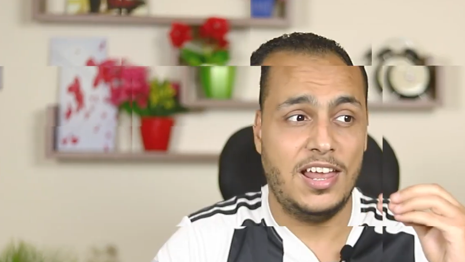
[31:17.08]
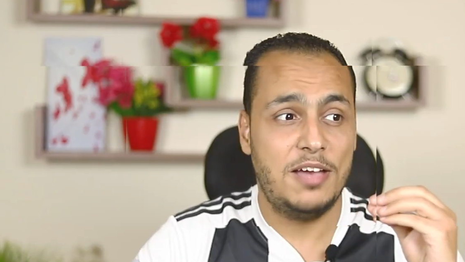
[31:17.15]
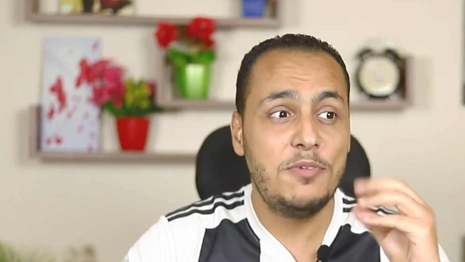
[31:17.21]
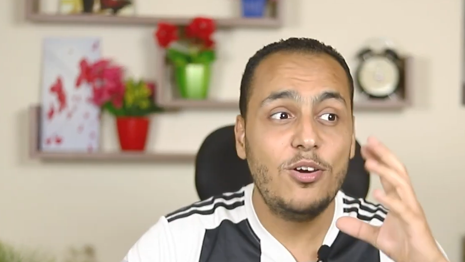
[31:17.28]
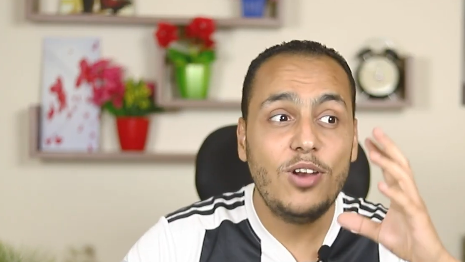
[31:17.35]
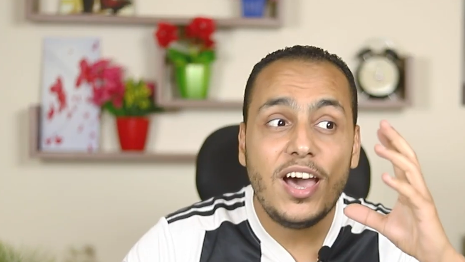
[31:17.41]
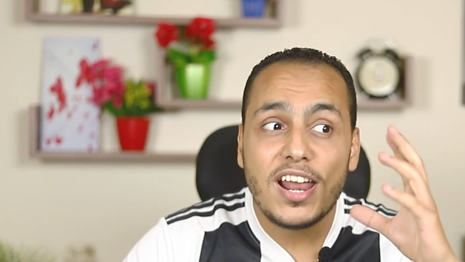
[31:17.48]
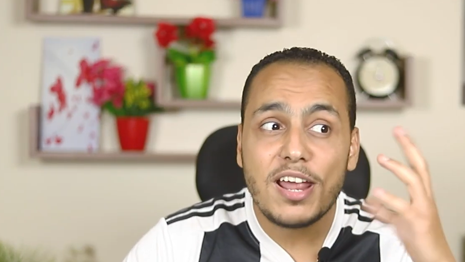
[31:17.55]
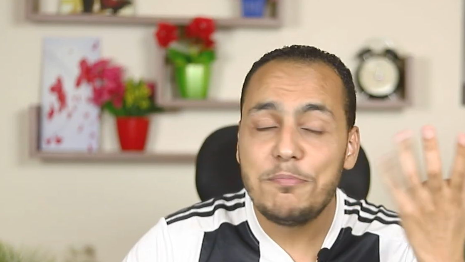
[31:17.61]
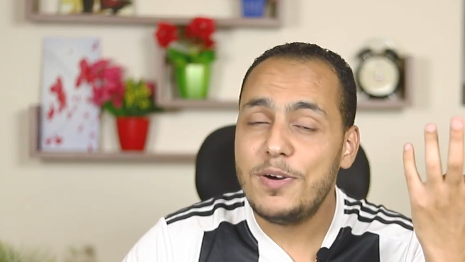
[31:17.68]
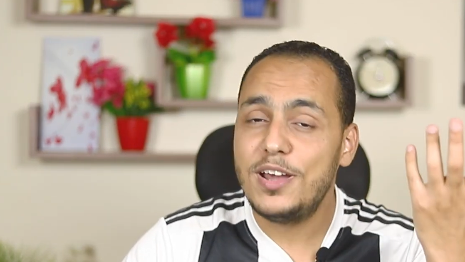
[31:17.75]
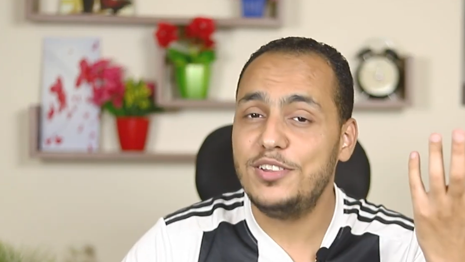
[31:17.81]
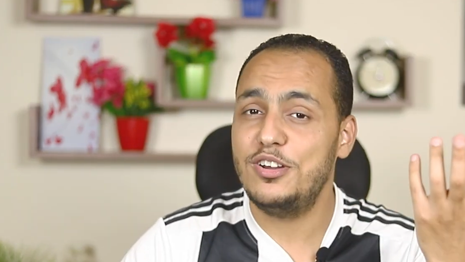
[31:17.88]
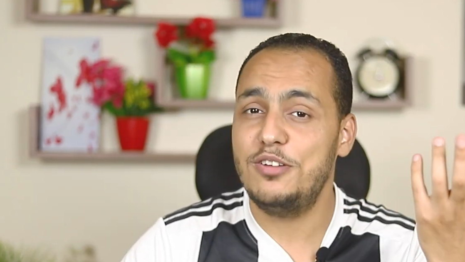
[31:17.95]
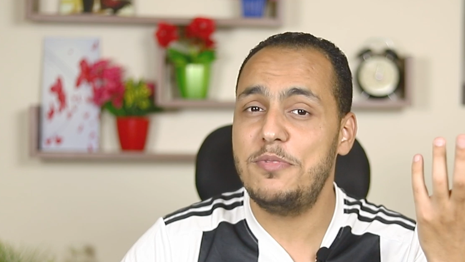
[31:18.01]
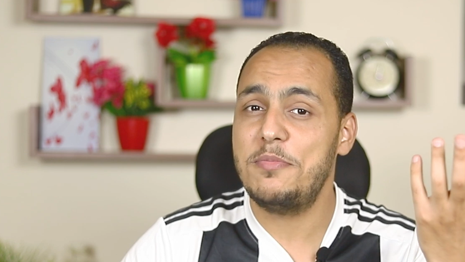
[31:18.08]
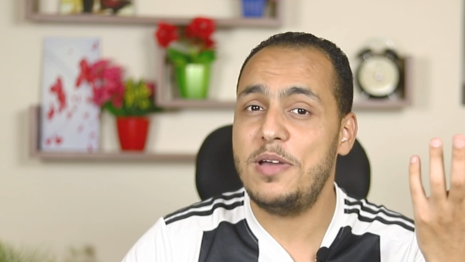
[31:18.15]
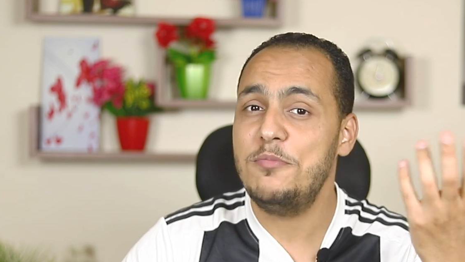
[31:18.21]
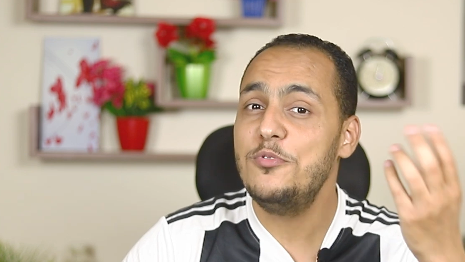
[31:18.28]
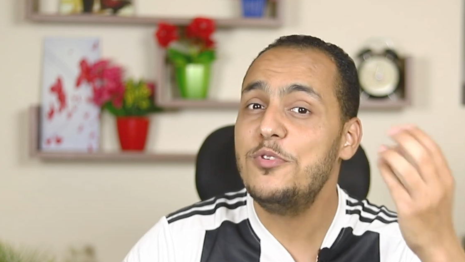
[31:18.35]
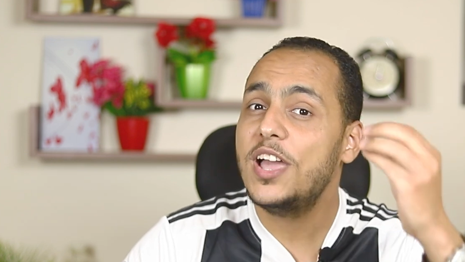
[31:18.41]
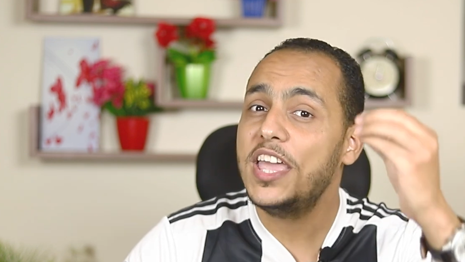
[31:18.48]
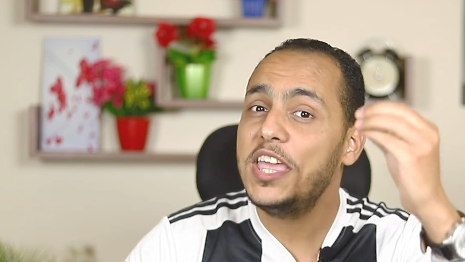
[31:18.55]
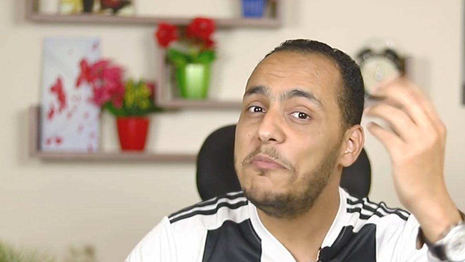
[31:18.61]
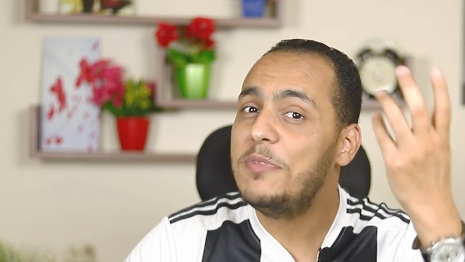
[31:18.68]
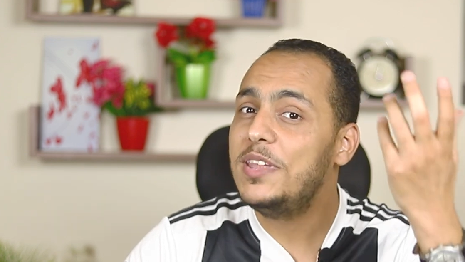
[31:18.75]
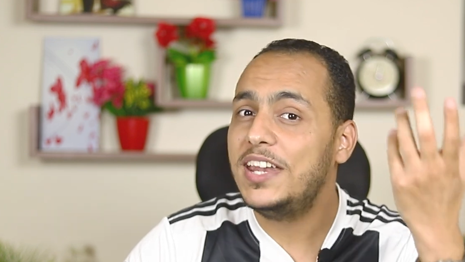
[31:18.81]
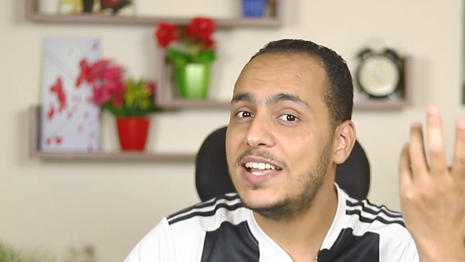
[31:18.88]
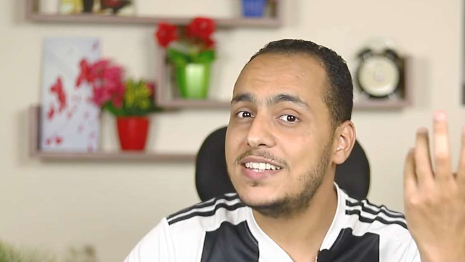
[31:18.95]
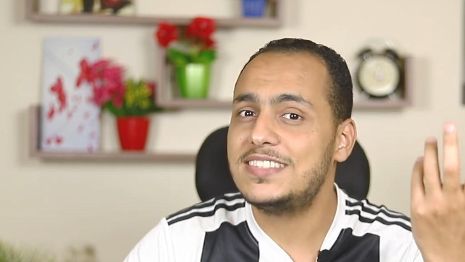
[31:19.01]
الله ما هو العرب برضه هم محمود جايين
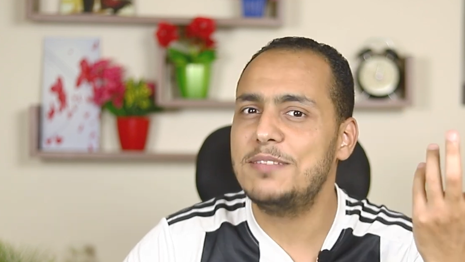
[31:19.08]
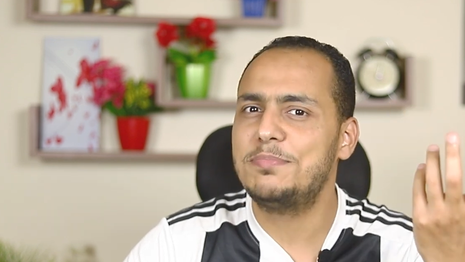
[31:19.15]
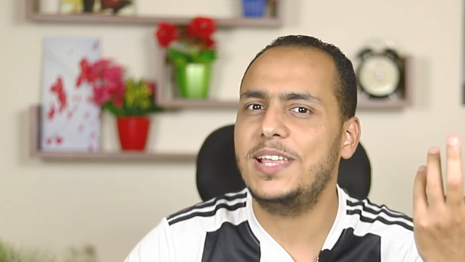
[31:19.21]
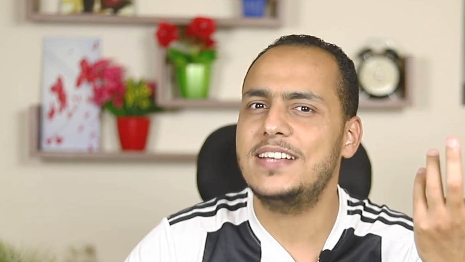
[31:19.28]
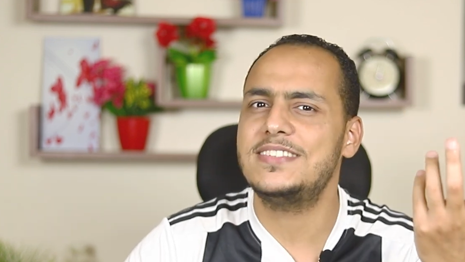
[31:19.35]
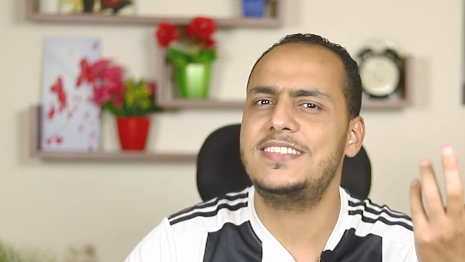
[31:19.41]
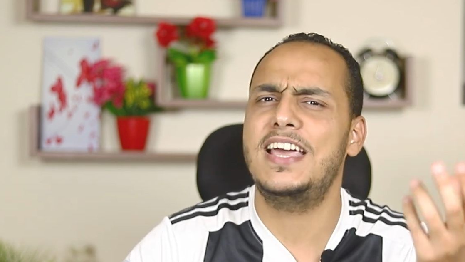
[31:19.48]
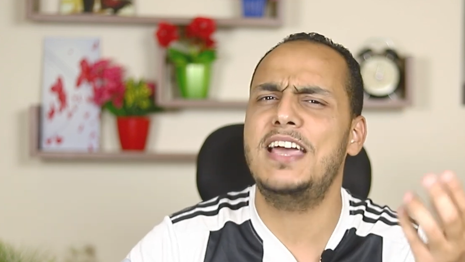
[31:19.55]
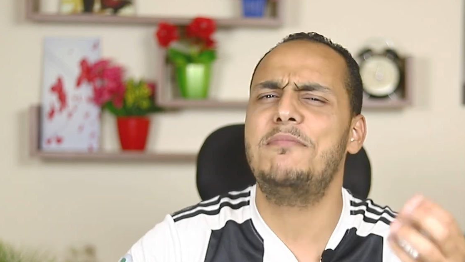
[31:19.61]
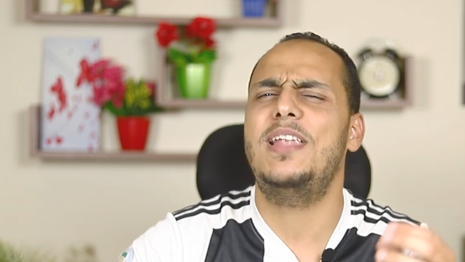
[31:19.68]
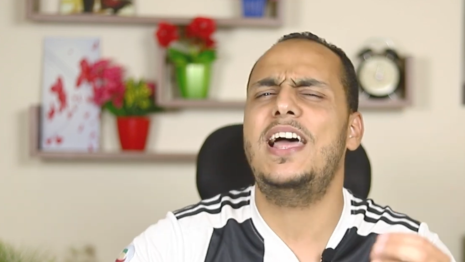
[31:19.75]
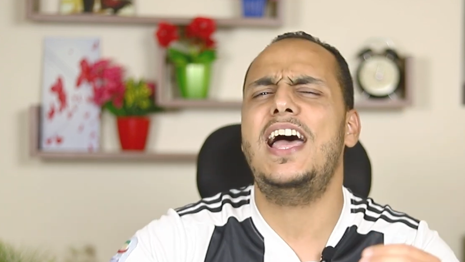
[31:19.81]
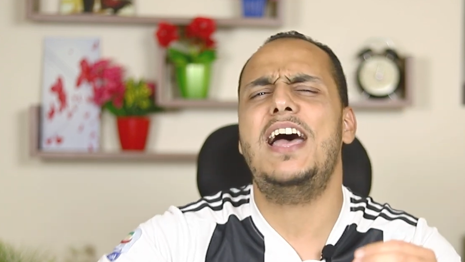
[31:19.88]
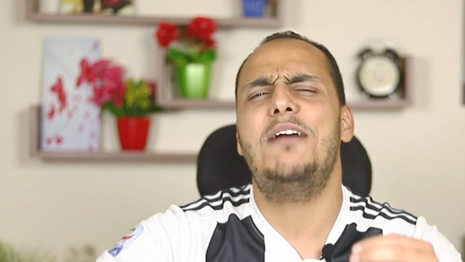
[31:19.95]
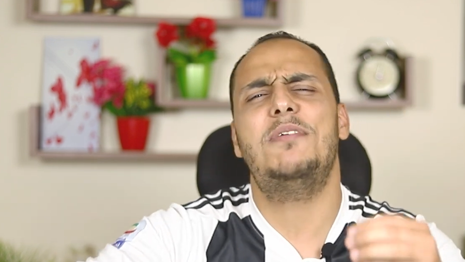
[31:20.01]
من النسل بتاع سام لا